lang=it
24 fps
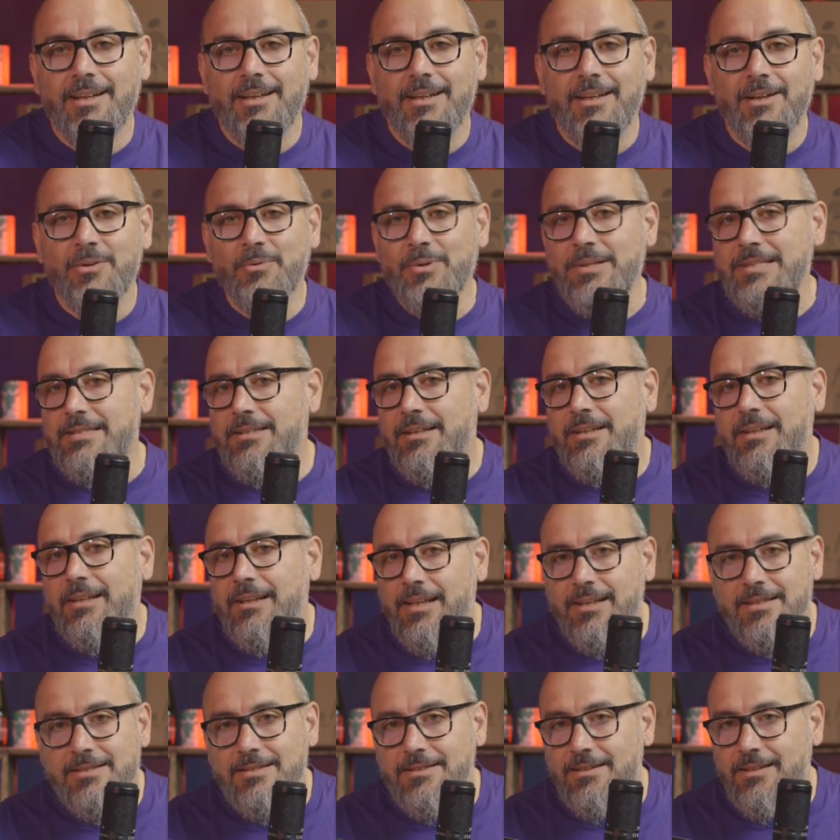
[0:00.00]
e questa
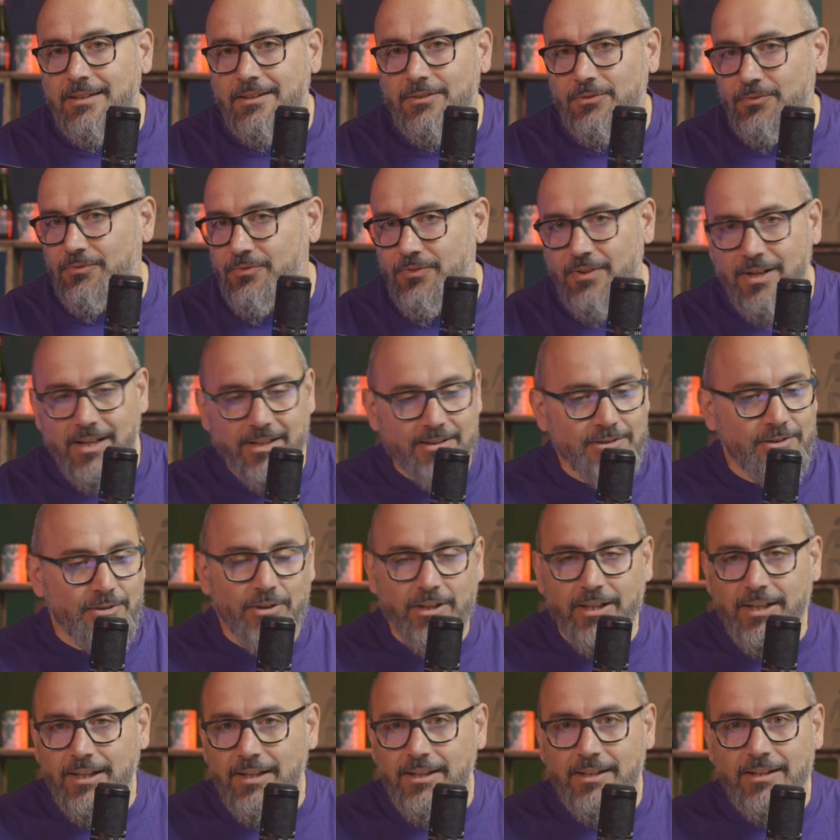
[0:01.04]
richiesta non fa altro
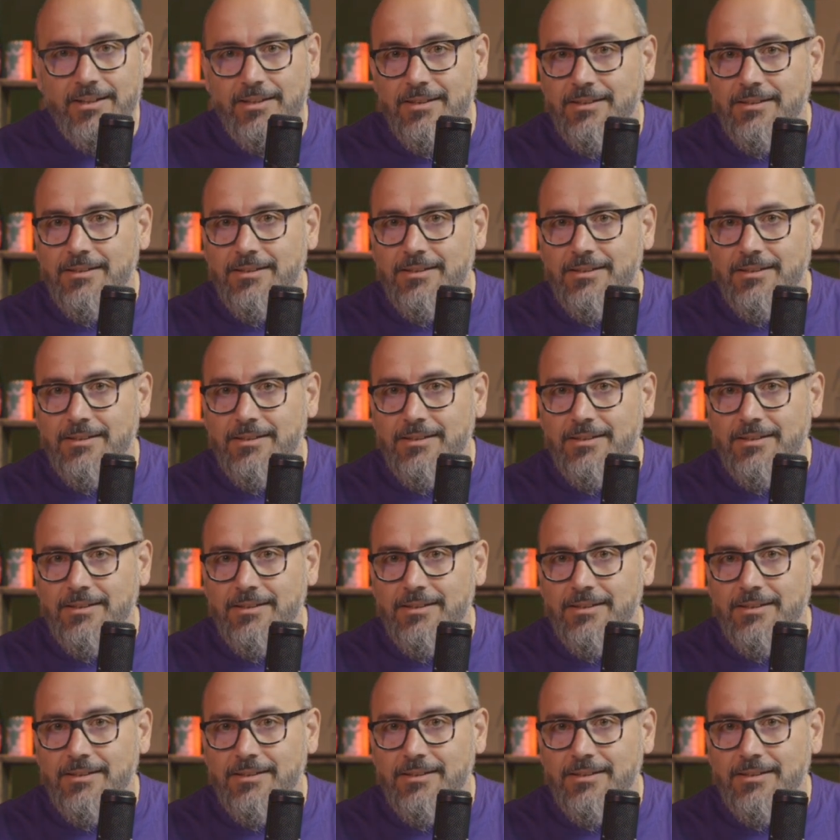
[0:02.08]
che eh,